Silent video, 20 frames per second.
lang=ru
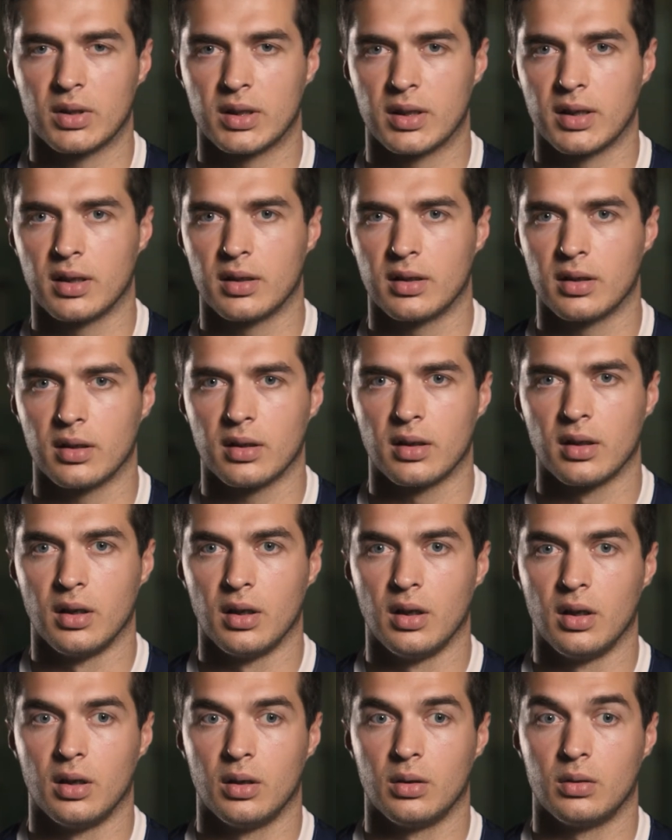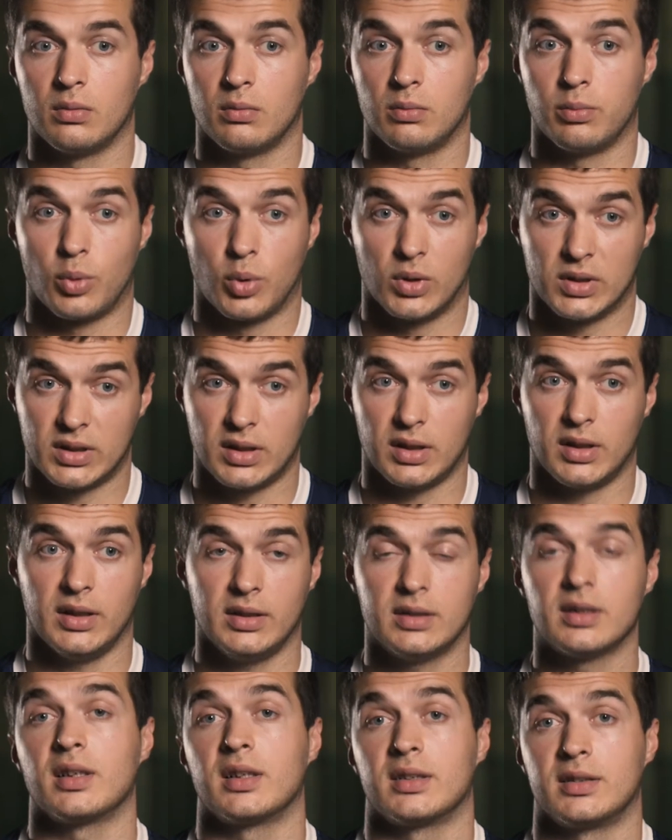открытые. Просто
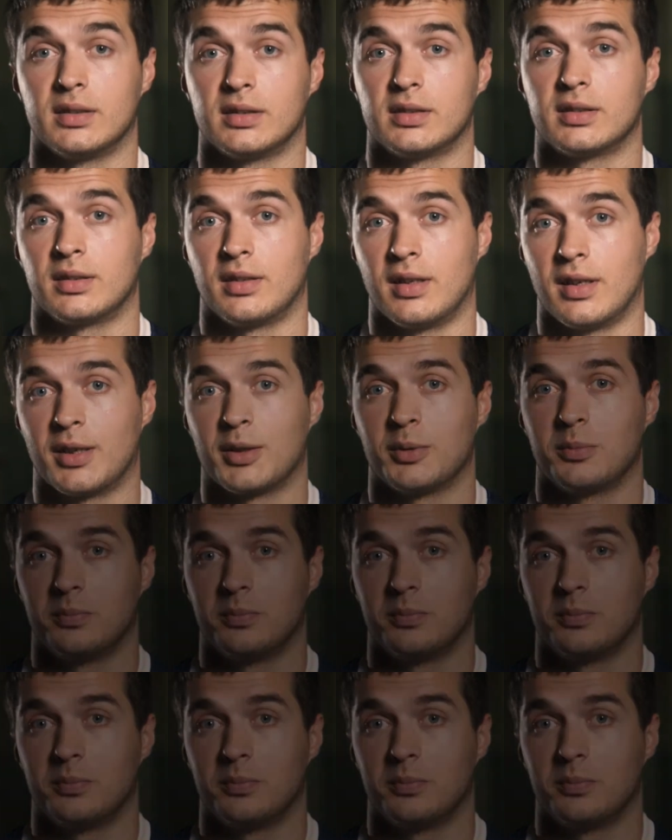есть разница, да.